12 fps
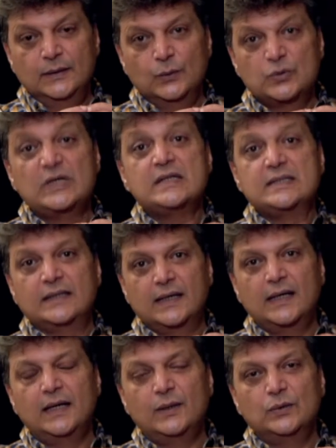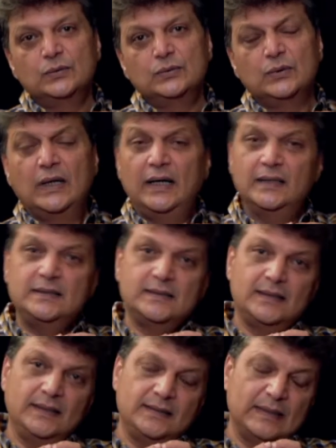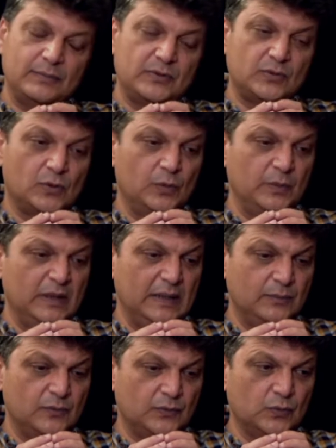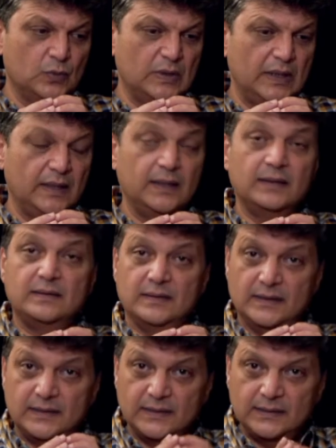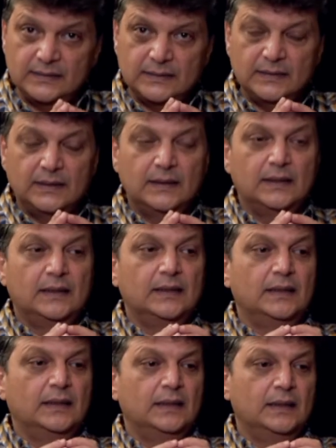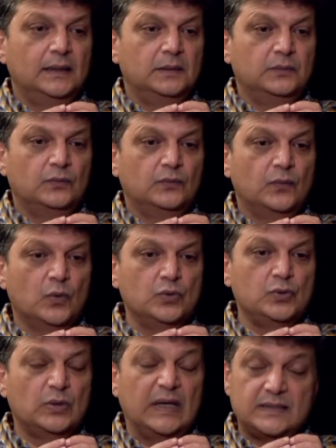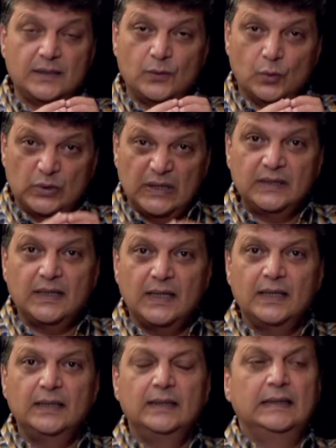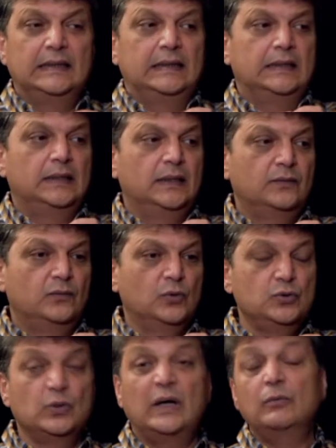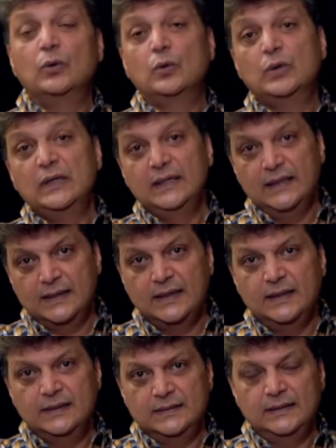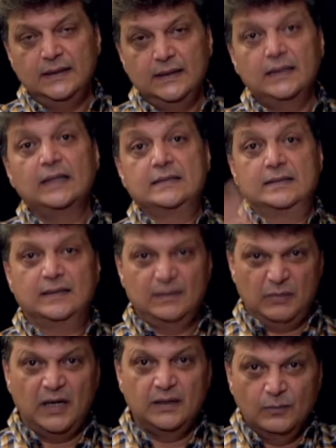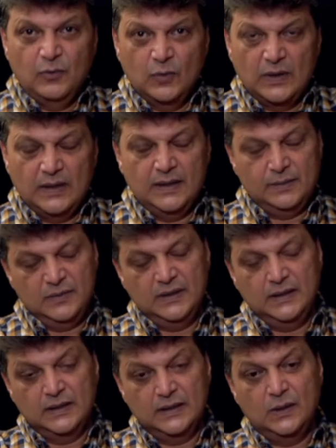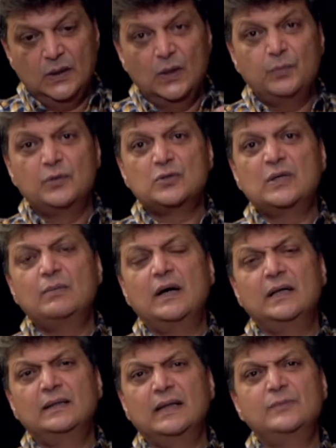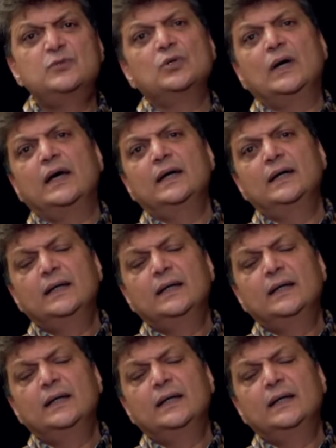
उसका जिक्र ना हो तो आज के इस एपिसोड में हम गुफ्तु करेंगे थिएटर वो जो क्लासिक होता था वो जो हम लोगों ने देखा यानी क्लासिक के बाद हम लोग आए हमने देखा और फिर उसके बाद अब जो है